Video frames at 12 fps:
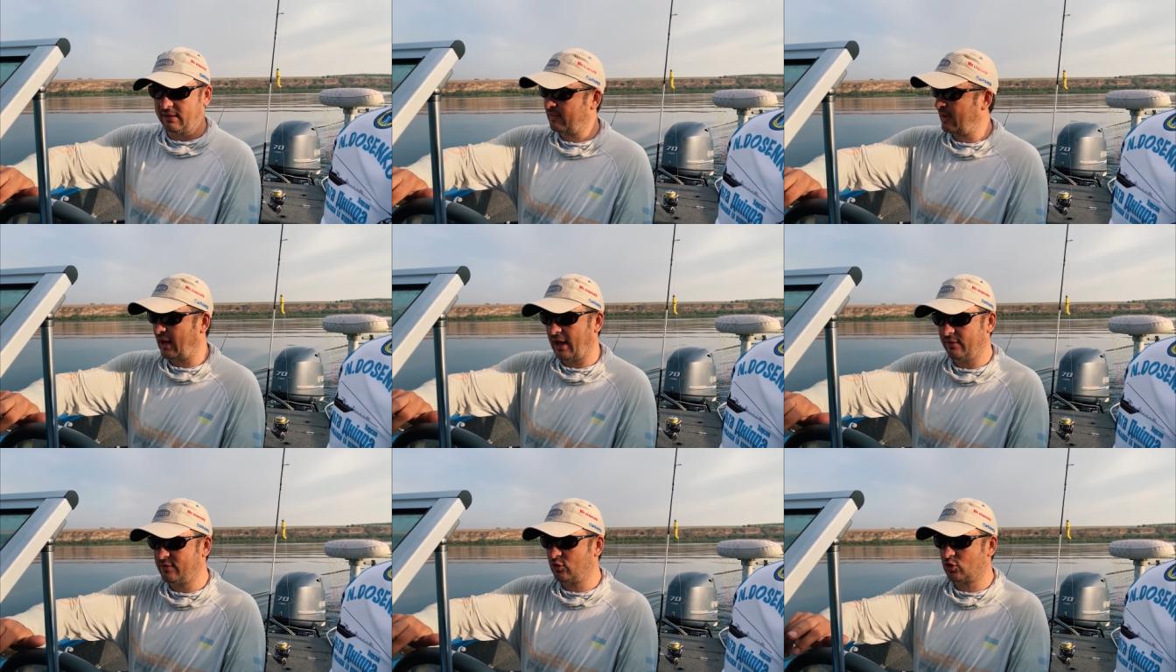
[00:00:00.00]
ковыряют,
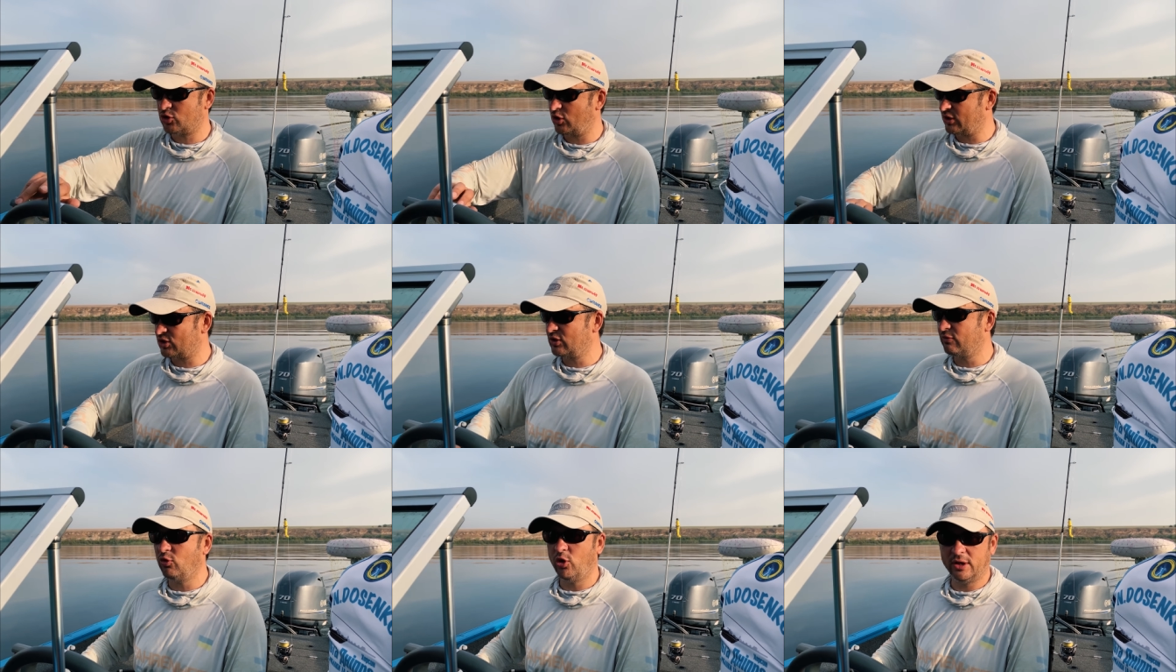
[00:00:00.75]
ковыряют.
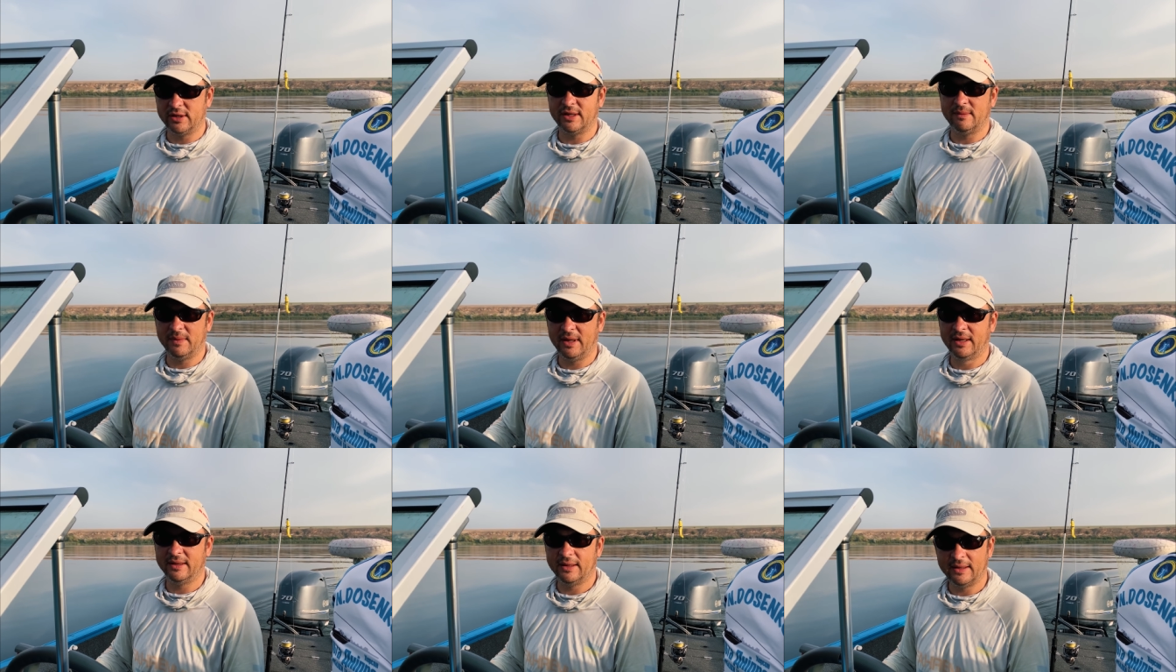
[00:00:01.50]
ковыряют. Живое, там,
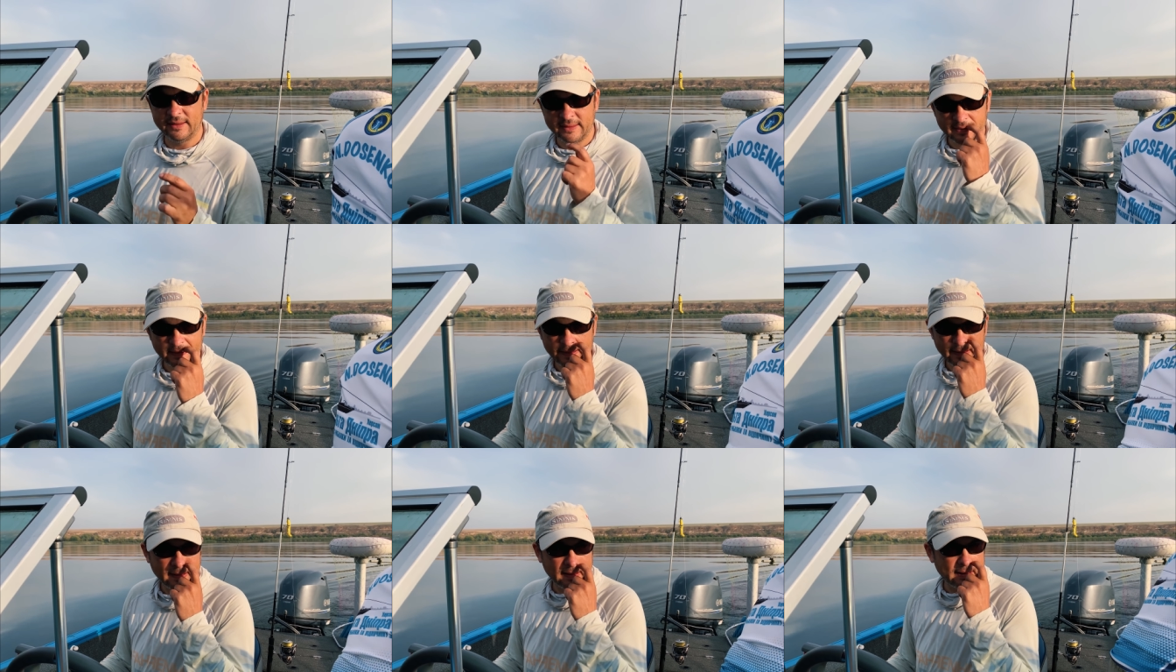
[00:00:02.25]
да,
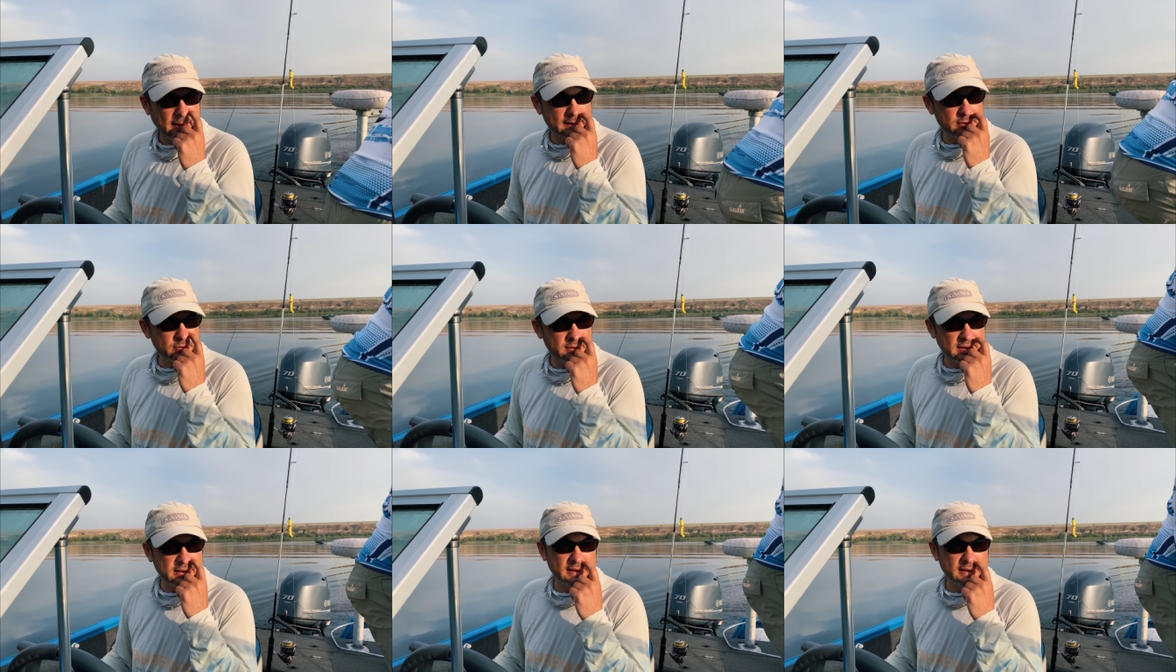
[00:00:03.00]
да.